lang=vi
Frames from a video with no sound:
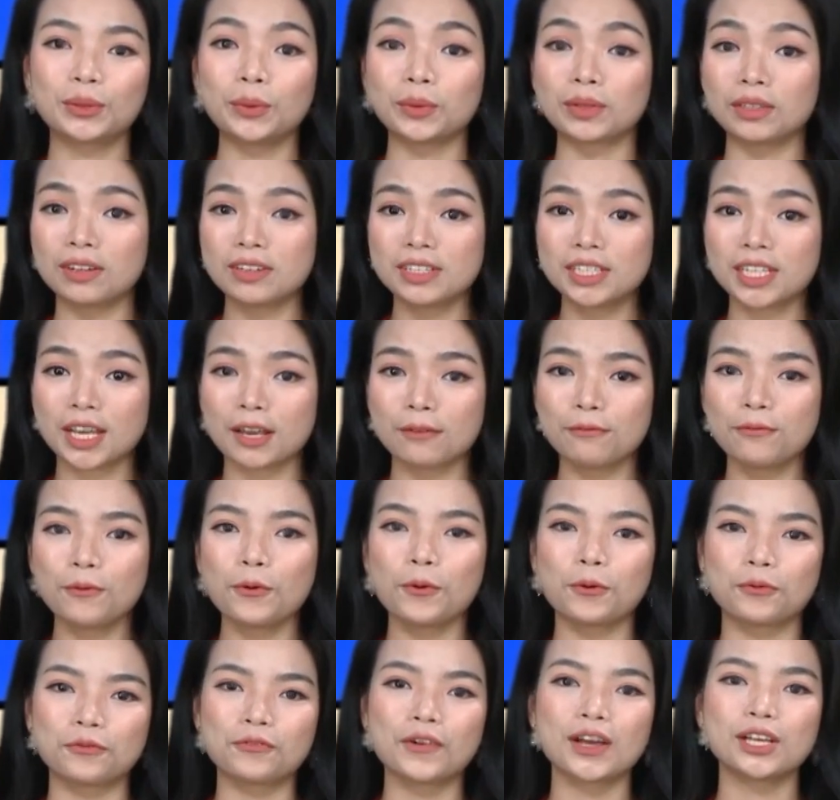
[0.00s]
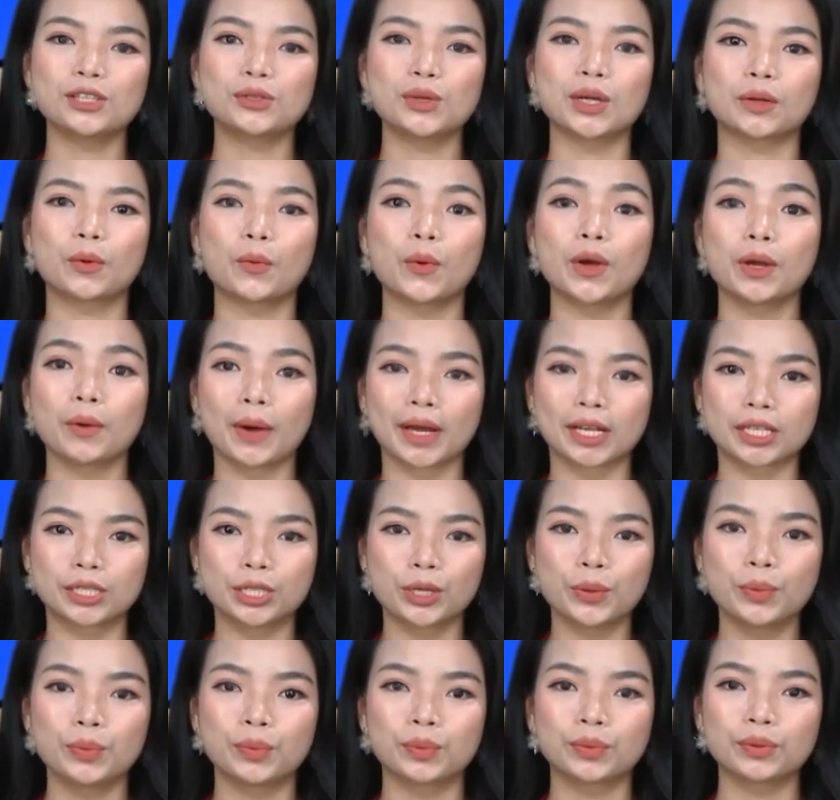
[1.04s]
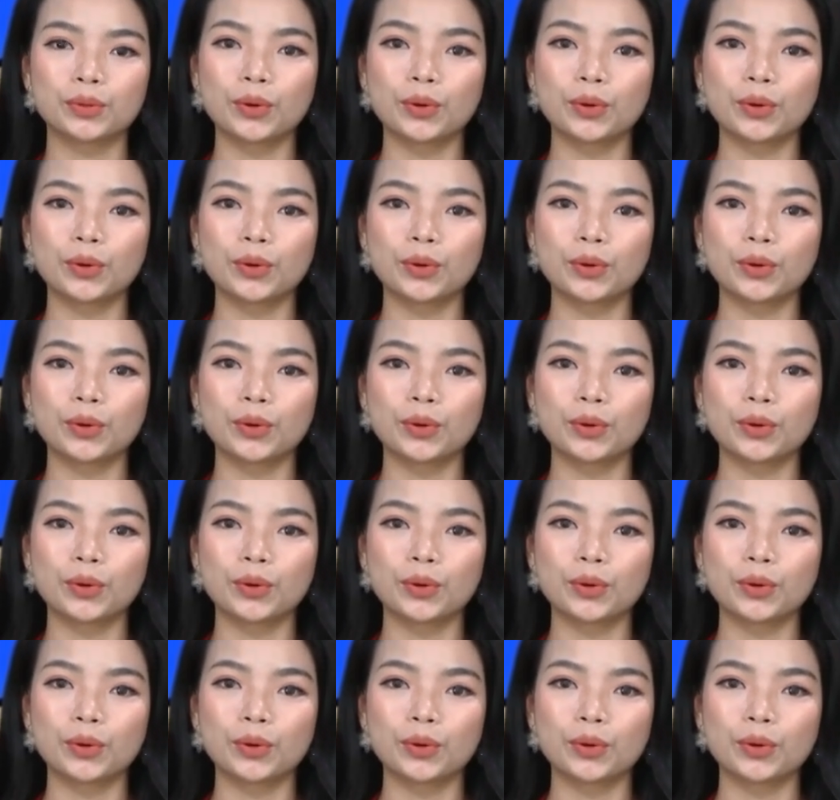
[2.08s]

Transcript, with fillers: Thủ tướng Chính phủ phê duyệt quy hoạch chung